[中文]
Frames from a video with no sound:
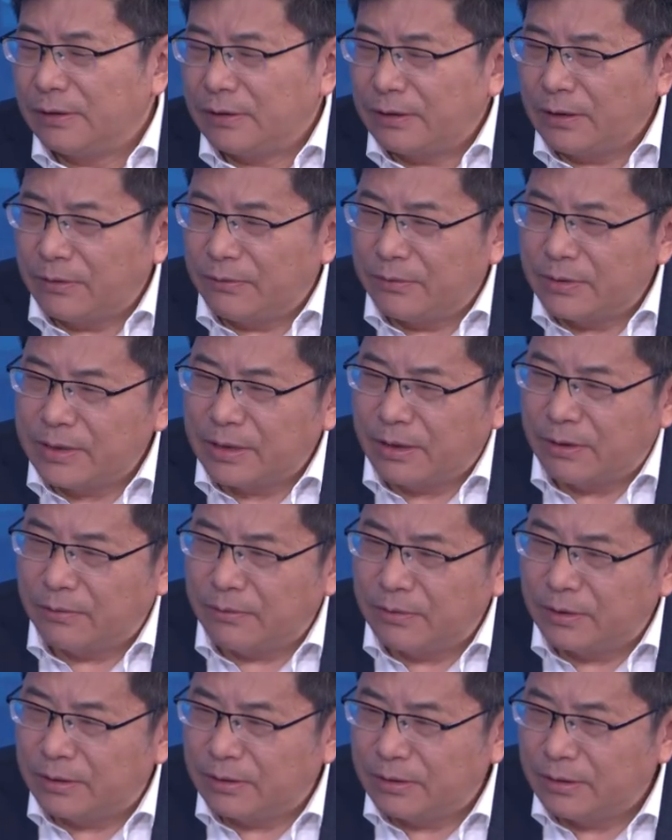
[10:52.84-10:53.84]
但我想
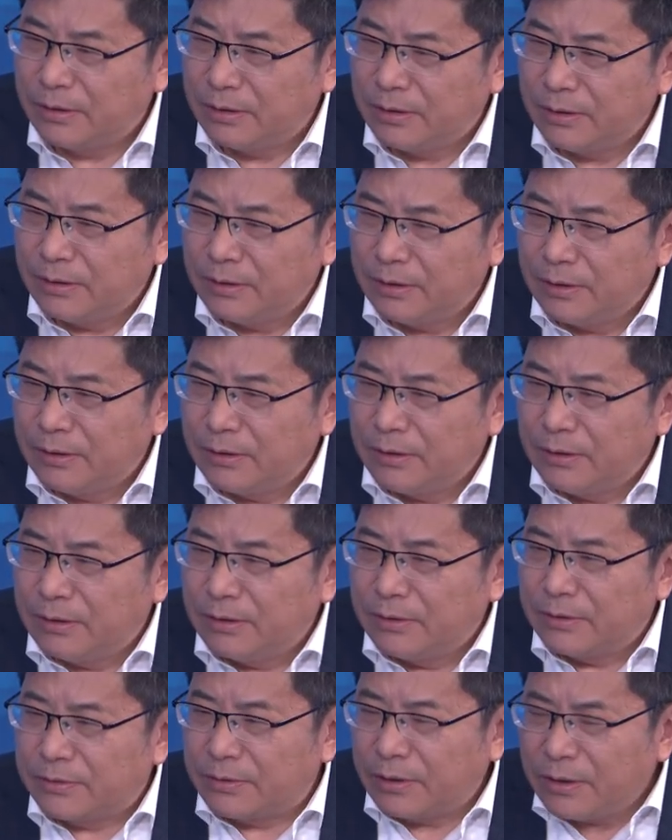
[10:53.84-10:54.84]
问：
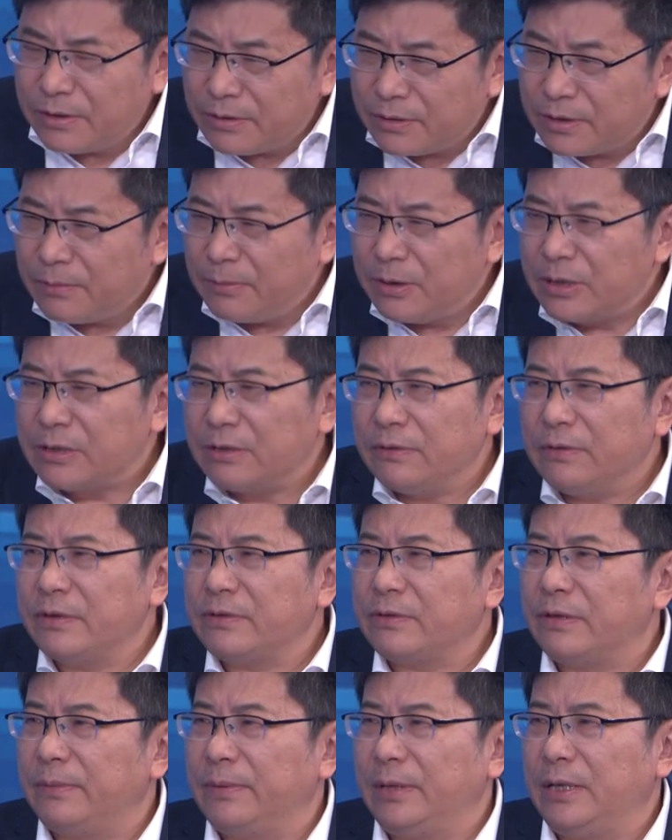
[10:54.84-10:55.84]
随着人民生活
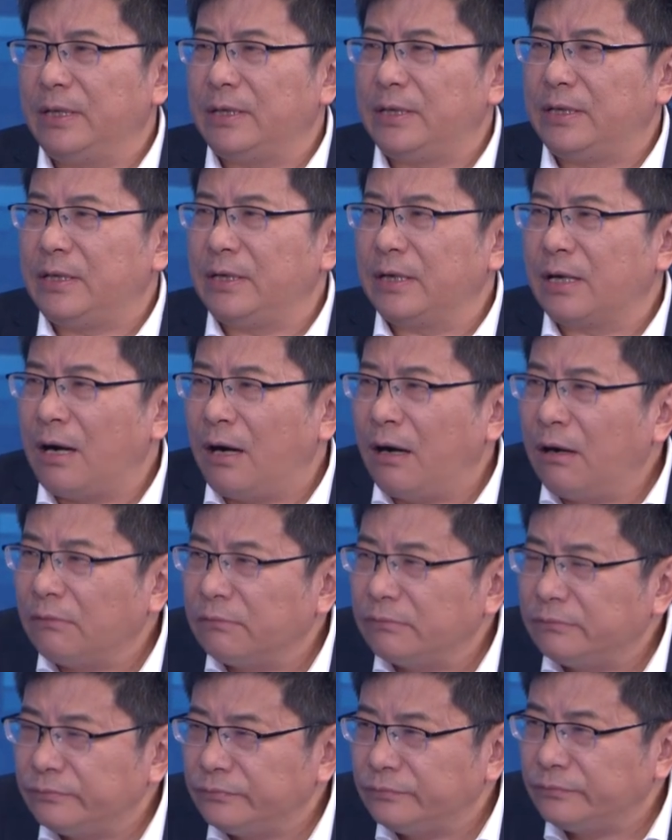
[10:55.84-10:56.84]
水平的提高，
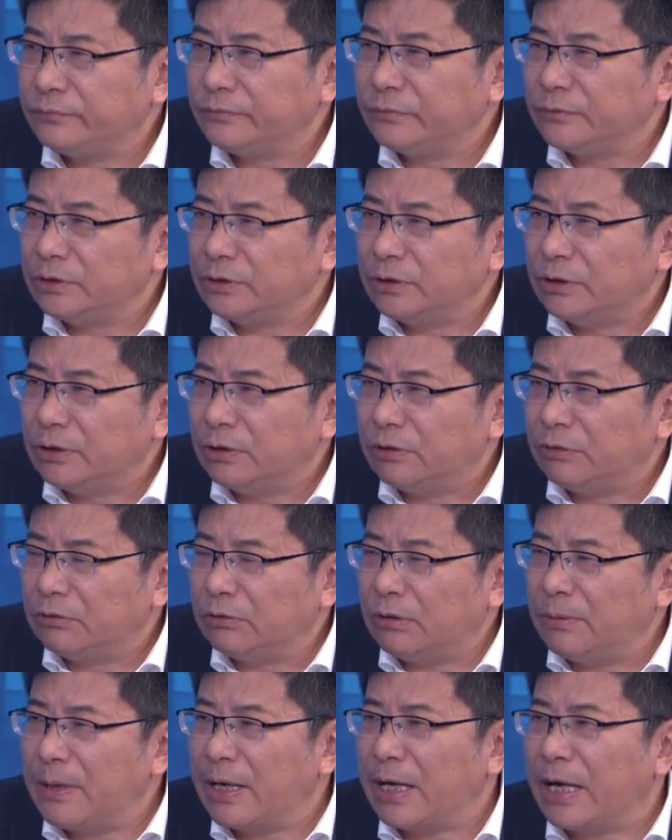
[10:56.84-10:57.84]

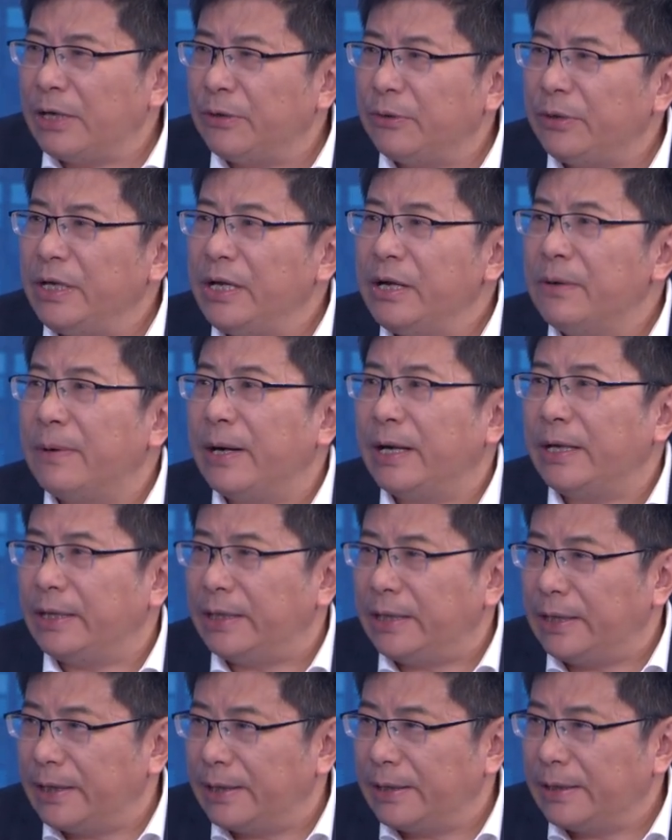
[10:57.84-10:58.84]
我们还有另外一
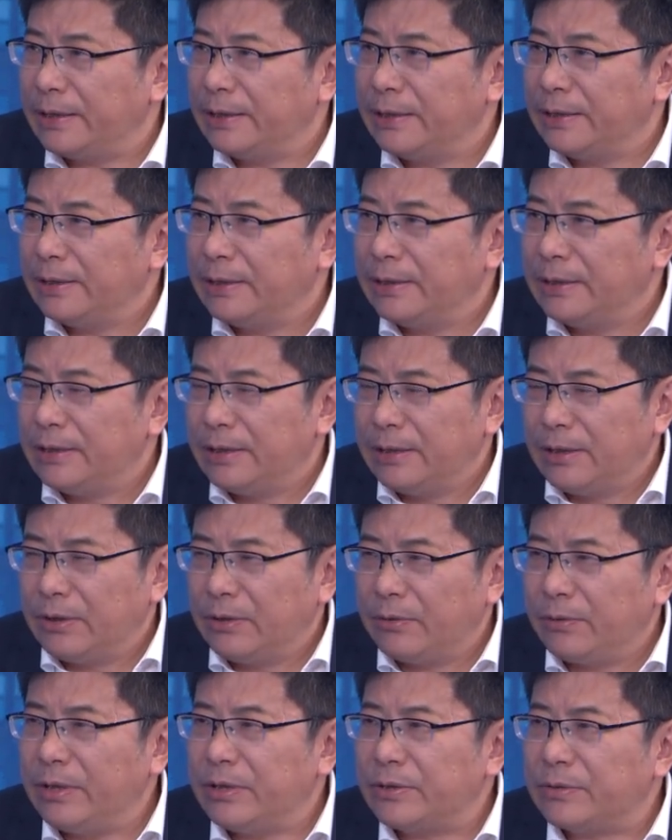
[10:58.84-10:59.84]
点。
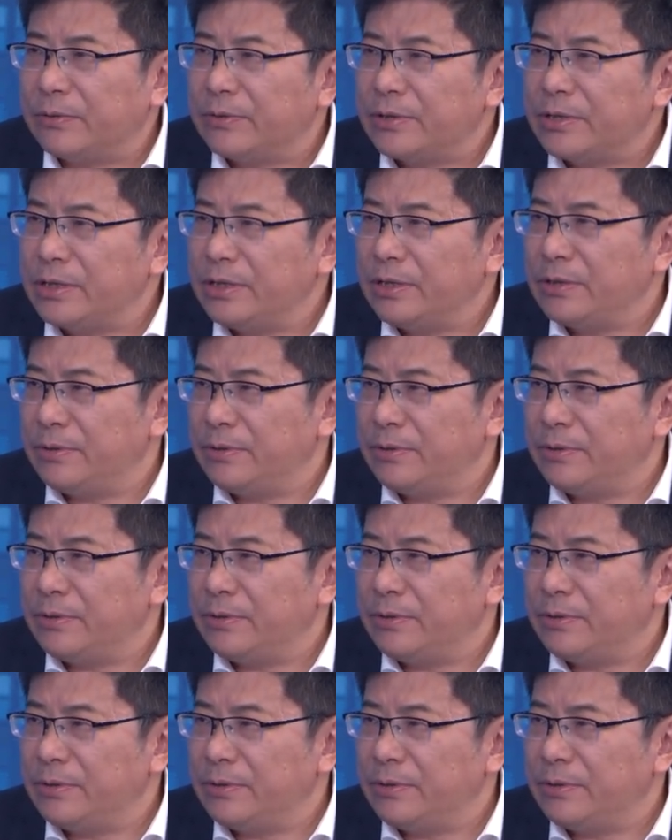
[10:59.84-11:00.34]
会从戏